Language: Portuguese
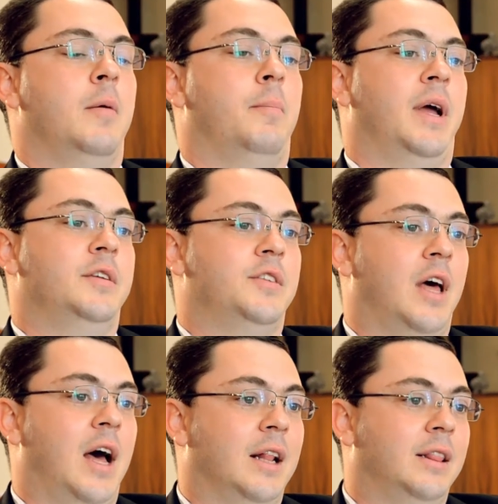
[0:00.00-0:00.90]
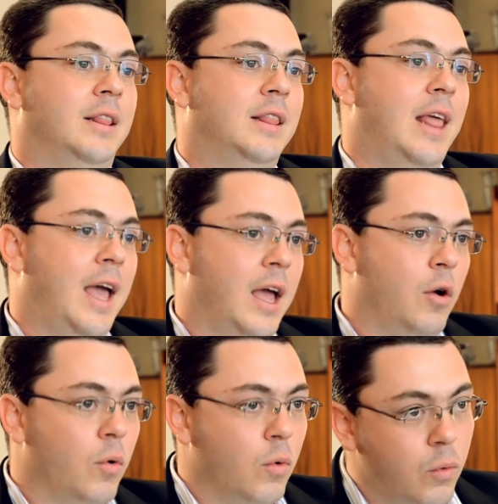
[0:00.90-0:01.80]
Mas
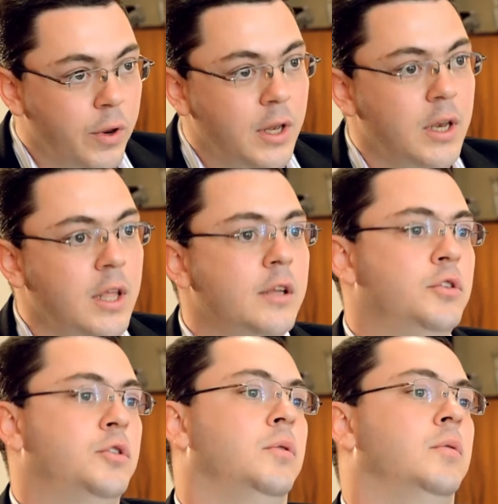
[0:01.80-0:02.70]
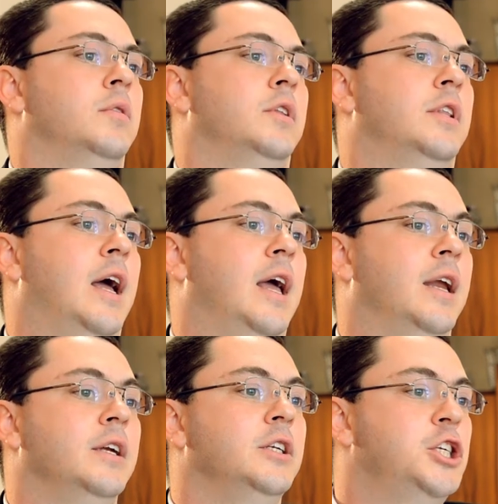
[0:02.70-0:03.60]
até o início da
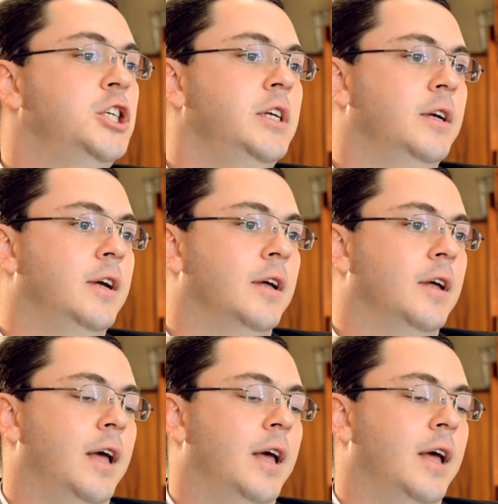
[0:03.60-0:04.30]
era antiga,